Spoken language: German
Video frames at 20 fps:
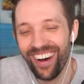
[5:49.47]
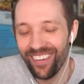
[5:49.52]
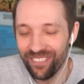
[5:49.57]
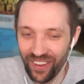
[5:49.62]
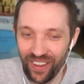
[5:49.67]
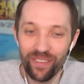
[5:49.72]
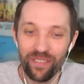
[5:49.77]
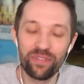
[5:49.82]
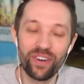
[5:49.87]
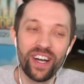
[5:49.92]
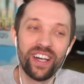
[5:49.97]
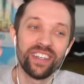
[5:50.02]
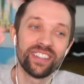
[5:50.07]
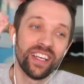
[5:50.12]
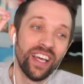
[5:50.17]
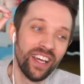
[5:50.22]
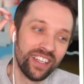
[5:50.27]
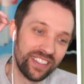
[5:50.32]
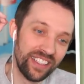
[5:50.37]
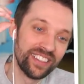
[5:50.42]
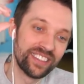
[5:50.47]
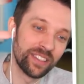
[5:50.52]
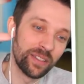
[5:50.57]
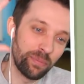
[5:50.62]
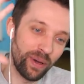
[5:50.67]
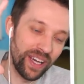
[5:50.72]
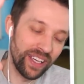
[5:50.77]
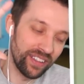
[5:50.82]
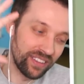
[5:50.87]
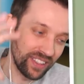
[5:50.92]
Auf jeden Fall, diese
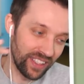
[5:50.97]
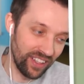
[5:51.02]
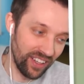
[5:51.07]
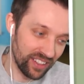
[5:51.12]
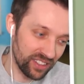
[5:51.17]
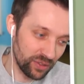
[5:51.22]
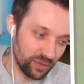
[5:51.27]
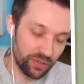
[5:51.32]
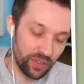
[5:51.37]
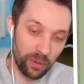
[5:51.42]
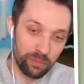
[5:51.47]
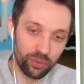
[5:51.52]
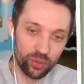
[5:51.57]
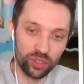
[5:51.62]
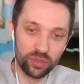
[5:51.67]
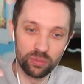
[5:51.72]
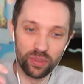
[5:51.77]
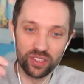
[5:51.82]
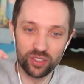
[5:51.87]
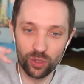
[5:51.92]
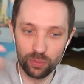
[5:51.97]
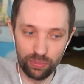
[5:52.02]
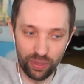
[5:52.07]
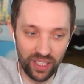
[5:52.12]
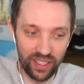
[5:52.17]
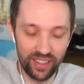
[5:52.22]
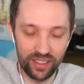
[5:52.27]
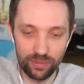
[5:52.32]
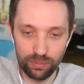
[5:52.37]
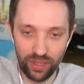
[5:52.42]
beiden Dinger sind verbunden mit so
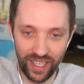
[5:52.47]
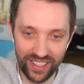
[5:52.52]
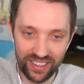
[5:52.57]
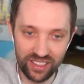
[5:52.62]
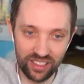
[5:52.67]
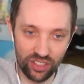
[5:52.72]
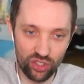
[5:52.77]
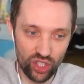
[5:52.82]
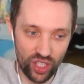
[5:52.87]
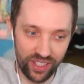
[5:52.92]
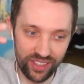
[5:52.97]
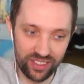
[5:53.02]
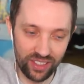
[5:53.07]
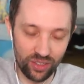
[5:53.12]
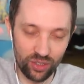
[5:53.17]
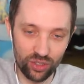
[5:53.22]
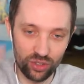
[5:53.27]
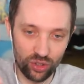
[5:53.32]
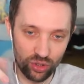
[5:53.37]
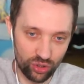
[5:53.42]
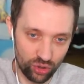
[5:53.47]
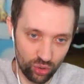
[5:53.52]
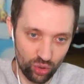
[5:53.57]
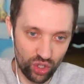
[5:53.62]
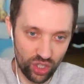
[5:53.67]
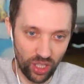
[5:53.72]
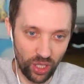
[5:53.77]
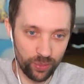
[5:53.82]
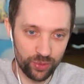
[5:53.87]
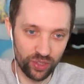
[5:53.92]
billigen Plastikscheiß, den du so
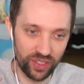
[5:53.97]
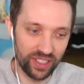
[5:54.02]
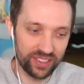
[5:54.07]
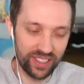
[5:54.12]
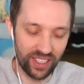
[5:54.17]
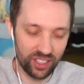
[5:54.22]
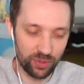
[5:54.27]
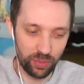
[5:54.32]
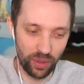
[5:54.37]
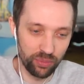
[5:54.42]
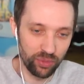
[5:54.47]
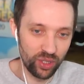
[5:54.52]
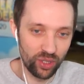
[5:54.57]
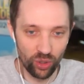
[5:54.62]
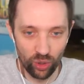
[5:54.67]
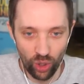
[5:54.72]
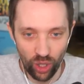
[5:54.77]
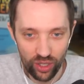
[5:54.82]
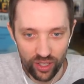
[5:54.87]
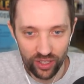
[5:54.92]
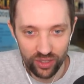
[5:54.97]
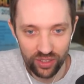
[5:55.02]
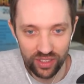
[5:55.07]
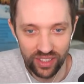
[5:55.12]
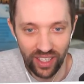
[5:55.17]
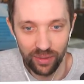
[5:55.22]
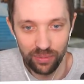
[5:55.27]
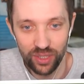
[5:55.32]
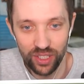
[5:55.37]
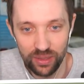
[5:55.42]
zuschraubst. Und das hat sich bei mir gelockert und
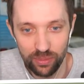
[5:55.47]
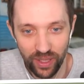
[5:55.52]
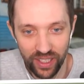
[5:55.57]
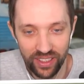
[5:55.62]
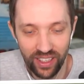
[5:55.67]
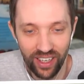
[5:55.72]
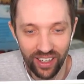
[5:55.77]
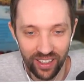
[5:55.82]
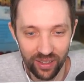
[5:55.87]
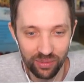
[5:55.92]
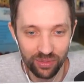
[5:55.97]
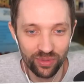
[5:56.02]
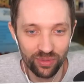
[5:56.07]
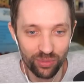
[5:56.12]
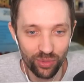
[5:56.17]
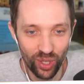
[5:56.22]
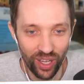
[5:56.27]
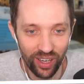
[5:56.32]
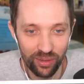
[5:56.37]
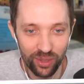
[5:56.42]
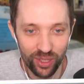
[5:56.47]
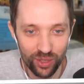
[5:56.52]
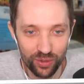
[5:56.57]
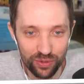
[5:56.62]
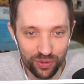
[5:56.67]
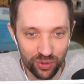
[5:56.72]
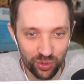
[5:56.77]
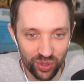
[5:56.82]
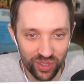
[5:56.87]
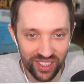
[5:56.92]
dann habe ich meinen halben Mülleimer
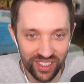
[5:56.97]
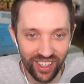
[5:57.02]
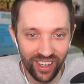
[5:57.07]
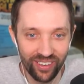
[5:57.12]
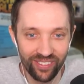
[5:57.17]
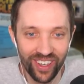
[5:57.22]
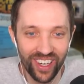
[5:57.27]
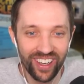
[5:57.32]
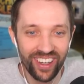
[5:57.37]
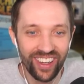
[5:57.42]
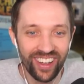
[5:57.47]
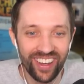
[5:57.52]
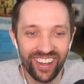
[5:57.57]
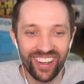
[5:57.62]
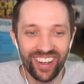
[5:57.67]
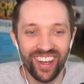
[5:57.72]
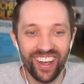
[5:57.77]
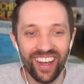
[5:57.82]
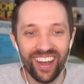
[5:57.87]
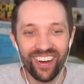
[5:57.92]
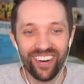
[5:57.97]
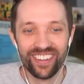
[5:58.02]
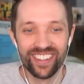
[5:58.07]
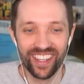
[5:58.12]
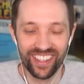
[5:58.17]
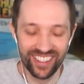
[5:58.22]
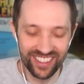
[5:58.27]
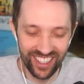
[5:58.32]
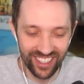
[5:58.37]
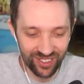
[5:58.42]
geflutet einmal. Und
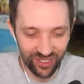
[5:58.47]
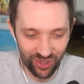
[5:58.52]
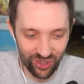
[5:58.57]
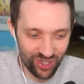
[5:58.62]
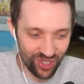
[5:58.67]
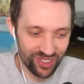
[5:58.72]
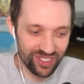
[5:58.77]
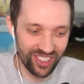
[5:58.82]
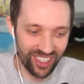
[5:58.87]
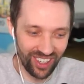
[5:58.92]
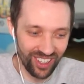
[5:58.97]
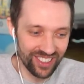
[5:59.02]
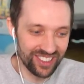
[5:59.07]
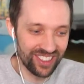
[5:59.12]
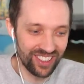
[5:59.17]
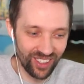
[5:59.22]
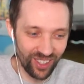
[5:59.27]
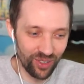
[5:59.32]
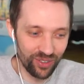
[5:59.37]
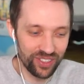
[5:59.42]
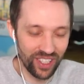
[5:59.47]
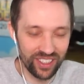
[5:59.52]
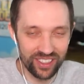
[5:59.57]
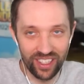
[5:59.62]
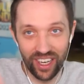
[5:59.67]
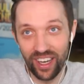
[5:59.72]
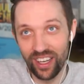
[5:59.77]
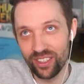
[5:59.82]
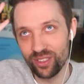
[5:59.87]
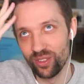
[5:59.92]
dann ist das unten schon so rausgelaufen. Ich
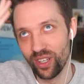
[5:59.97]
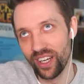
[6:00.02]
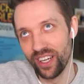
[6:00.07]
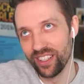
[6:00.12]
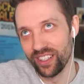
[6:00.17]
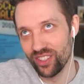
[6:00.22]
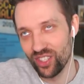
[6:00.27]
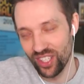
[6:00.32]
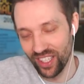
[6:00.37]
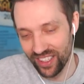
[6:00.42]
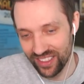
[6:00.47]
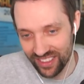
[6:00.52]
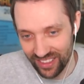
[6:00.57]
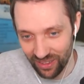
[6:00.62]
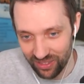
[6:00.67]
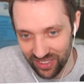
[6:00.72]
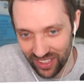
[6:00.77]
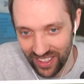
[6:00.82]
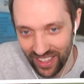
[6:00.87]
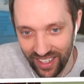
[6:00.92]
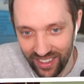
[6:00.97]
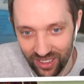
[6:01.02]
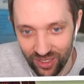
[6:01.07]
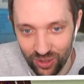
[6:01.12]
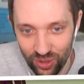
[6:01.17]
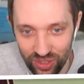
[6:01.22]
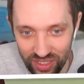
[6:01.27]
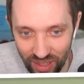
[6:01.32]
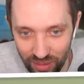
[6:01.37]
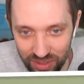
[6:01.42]
dachte, ach du heilige Scheiße. Und dann habe ich danach
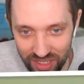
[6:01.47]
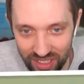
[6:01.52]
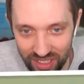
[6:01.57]
nachgeguckt und habe ich